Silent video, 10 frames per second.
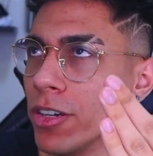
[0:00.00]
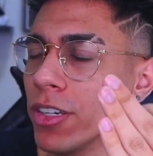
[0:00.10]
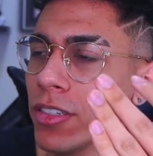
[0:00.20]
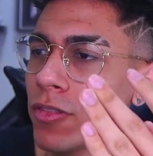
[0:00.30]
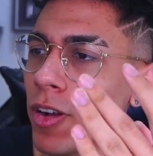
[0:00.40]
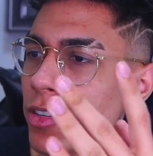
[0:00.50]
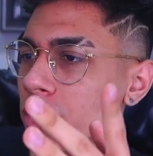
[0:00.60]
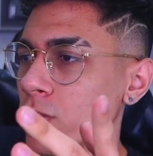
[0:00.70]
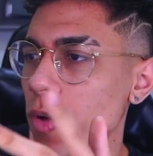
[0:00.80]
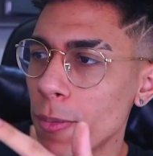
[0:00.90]
Eu acho que é assim que se fala,
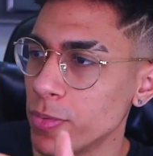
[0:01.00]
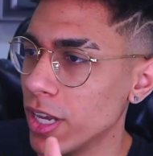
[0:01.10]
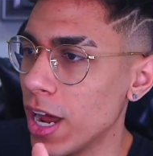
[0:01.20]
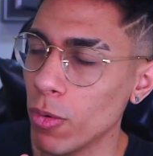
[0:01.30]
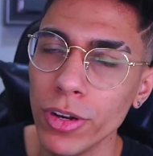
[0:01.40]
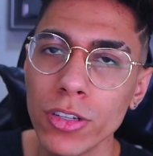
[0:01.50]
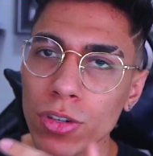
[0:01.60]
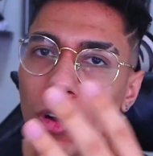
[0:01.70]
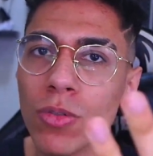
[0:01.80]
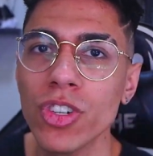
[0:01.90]
gender swap, sei lá, quando eles
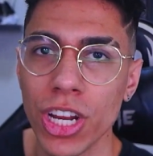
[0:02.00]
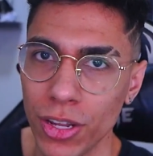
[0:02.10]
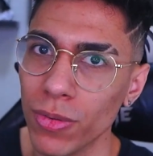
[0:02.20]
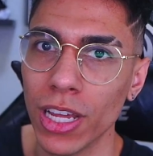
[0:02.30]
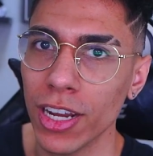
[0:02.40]
trocam de gênero, tá